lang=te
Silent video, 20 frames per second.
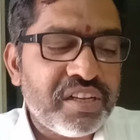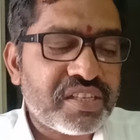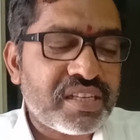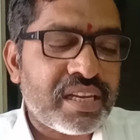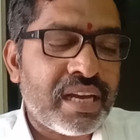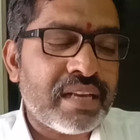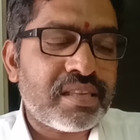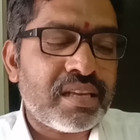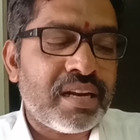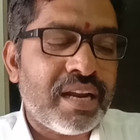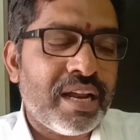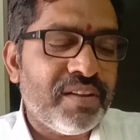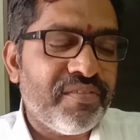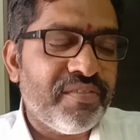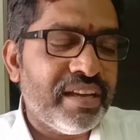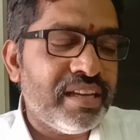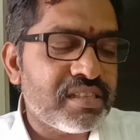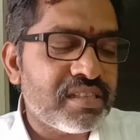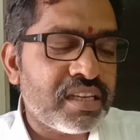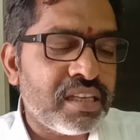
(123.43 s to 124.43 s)
శాసనాన్ని
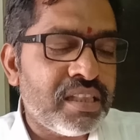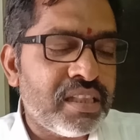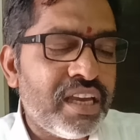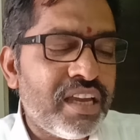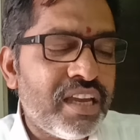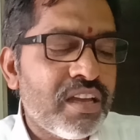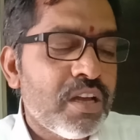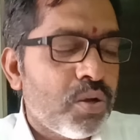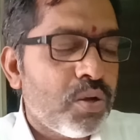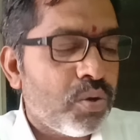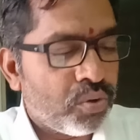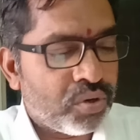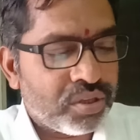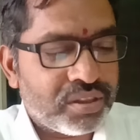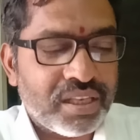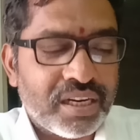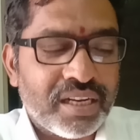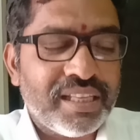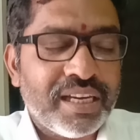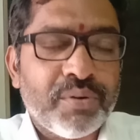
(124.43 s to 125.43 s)
వేయించింది
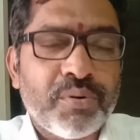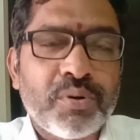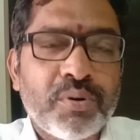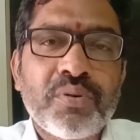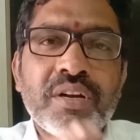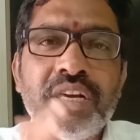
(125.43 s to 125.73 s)
రుద్రదేవుడు